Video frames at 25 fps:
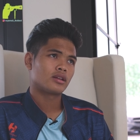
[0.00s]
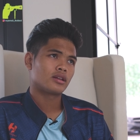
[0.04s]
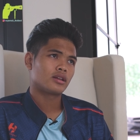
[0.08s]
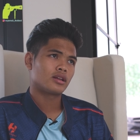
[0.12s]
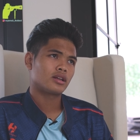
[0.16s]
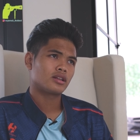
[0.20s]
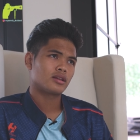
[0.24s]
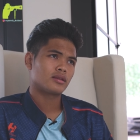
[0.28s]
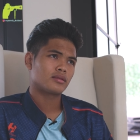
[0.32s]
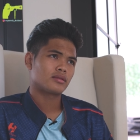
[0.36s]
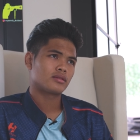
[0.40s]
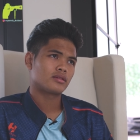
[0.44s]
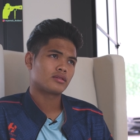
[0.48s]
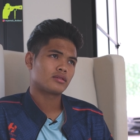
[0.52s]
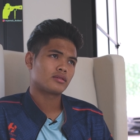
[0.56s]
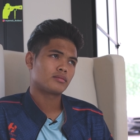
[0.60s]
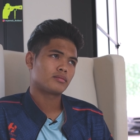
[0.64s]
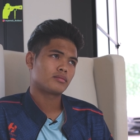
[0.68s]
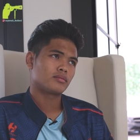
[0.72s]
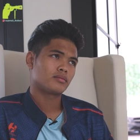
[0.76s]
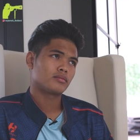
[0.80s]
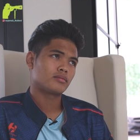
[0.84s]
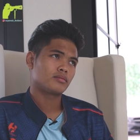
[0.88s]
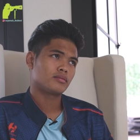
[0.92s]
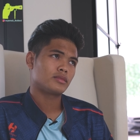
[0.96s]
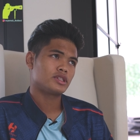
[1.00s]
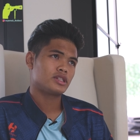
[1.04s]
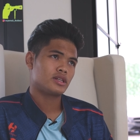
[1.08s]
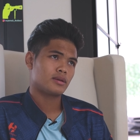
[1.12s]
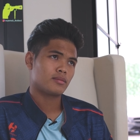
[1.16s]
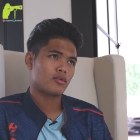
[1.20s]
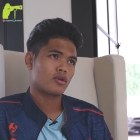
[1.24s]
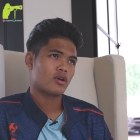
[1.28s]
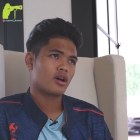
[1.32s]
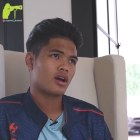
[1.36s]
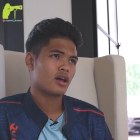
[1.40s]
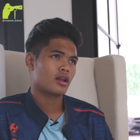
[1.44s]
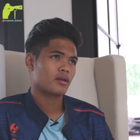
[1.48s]
น่าจะไม่ใช่
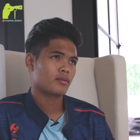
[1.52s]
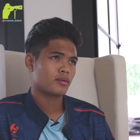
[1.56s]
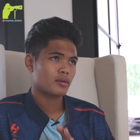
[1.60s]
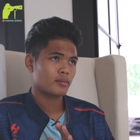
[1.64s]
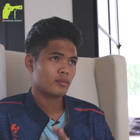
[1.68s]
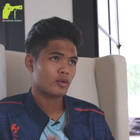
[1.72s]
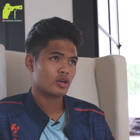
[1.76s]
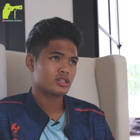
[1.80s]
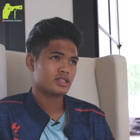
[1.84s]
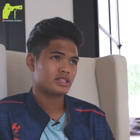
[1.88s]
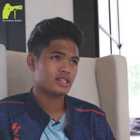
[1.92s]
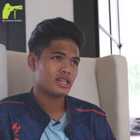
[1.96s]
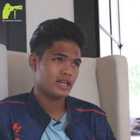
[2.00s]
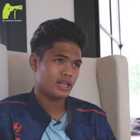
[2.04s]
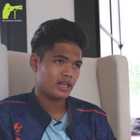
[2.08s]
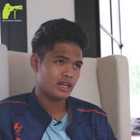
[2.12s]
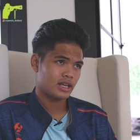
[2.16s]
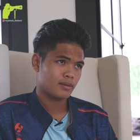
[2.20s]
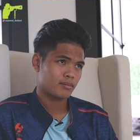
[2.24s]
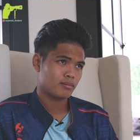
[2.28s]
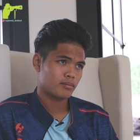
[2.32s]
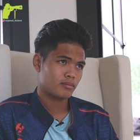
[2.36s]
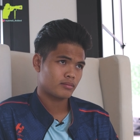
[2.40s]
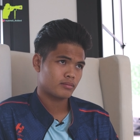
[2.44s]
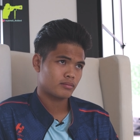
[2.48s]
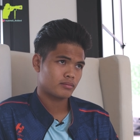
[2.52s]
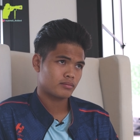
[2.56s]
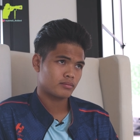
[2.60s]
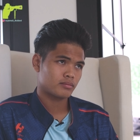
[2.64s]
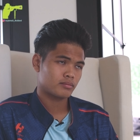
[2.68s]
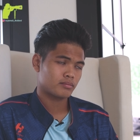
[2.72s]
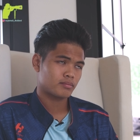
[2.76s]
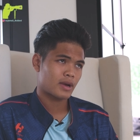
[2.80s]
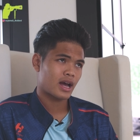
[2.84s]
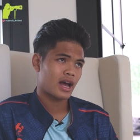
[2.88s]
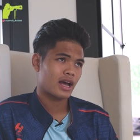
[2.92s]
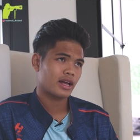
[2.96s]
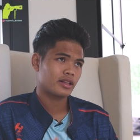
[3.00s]
ม .5 ม .4 ครับ
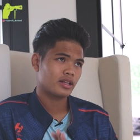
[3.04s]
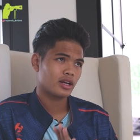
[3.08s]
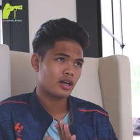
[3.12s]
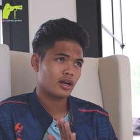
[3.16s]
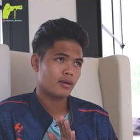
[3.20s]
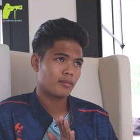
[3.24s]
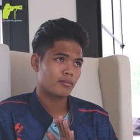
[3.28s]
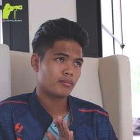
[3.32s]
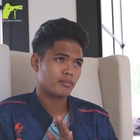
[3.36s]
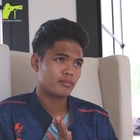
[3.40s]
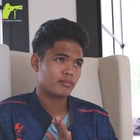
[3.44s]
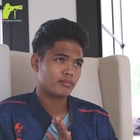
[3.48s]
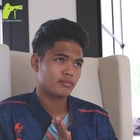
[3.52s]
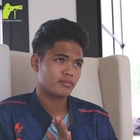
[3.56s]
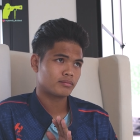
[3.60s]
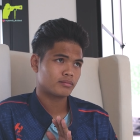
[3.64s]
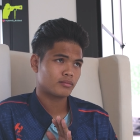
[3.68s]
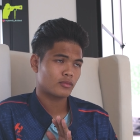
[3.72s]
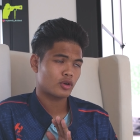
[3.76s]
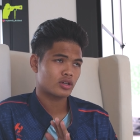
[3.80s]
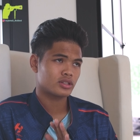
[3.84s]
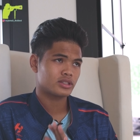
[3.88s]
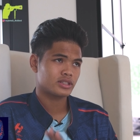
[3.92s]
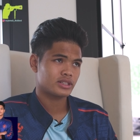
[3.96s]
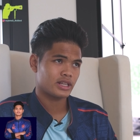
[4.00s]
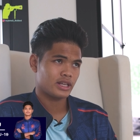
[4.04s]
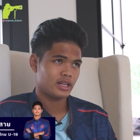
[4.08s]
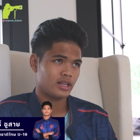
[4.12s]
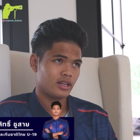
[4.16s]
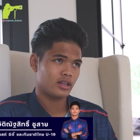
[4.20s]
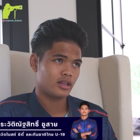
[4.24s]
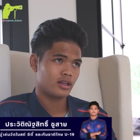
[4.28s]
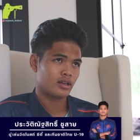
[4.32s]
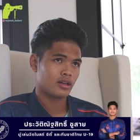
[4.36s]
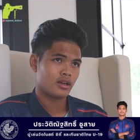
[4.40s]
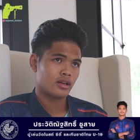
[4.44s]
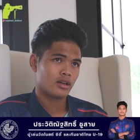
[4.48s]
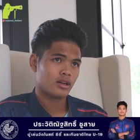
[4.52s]
ปลายเทอมม
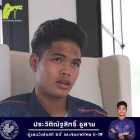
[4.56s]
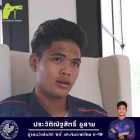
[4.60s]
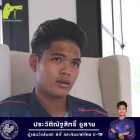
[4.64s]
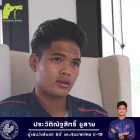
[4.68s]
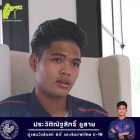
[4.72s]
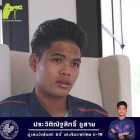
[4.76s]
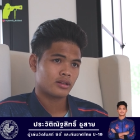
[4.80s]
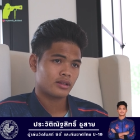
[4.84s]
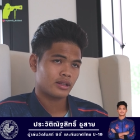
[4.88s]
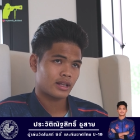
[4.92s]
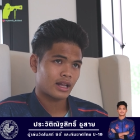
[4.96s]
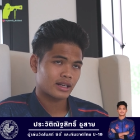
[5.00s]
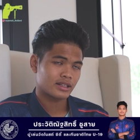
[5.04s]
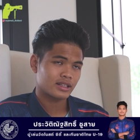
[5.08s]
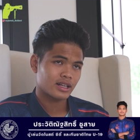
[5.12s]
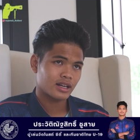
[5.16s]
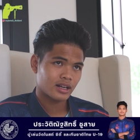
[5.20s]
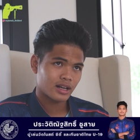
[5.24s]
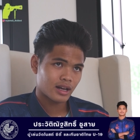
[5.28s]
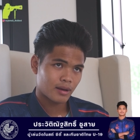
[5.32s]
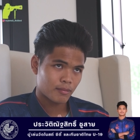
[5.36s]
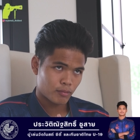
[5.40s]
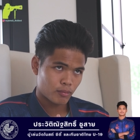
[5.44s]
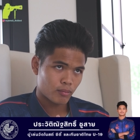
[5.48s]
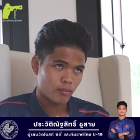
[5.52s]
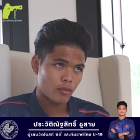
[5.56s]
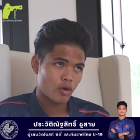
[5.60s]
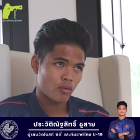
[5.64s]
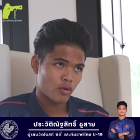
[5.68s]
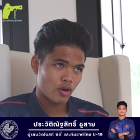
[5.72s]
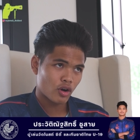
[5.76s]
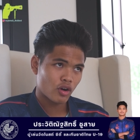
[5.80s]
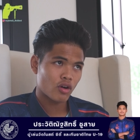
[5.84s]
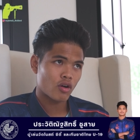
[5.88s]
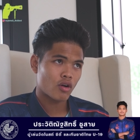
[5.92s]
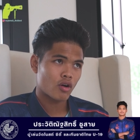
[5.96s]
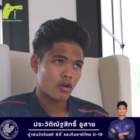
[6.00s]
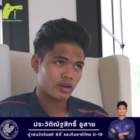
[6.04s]
.4 หลังจากกลับมว
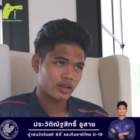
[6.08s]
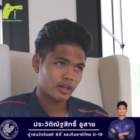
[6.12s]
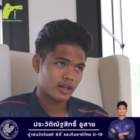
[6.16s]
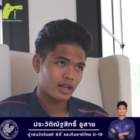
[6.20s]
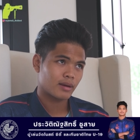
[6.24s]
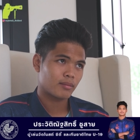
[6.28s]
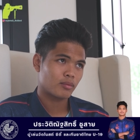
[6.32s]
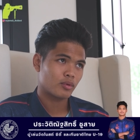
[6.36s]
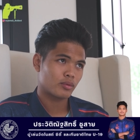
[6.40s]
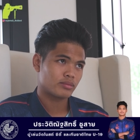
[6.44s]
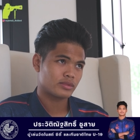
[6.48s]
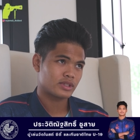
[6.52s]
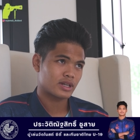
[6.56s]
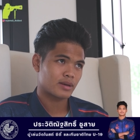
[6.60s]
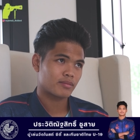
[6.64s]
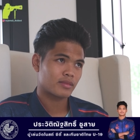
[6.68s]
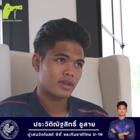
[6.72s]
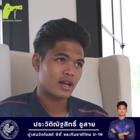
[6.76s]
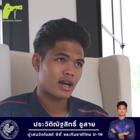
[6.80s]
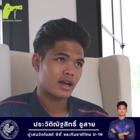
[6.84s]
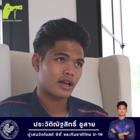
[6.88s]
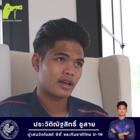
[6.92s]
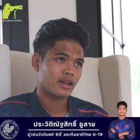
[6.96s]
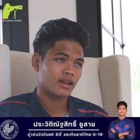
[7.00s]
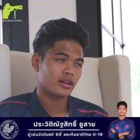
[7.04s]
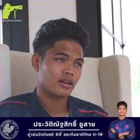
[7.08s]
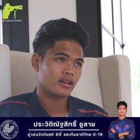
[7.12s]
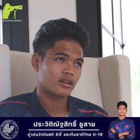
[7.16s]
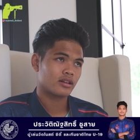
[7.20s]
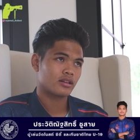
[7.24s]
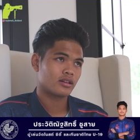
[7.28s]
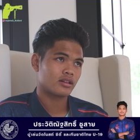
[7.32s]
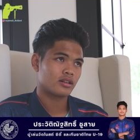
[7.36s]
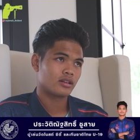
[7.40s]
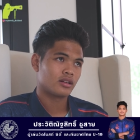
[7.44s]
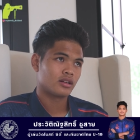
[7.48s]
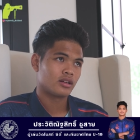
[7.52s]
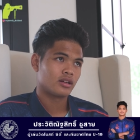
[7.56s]
กเนี่ยนะผมจำได้
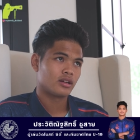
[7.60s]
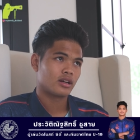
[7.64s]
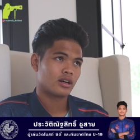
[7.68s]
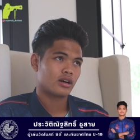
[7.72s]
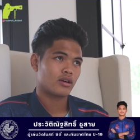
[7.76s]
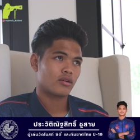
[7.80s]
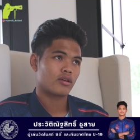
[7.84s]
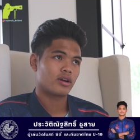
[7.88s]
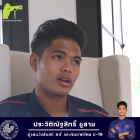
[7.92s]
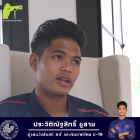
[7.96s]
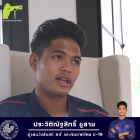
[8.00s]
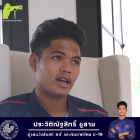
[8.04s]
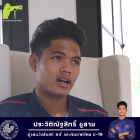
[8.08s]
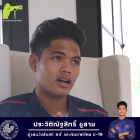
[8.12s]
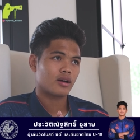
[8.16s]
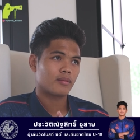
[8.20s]
เขาก็เรียก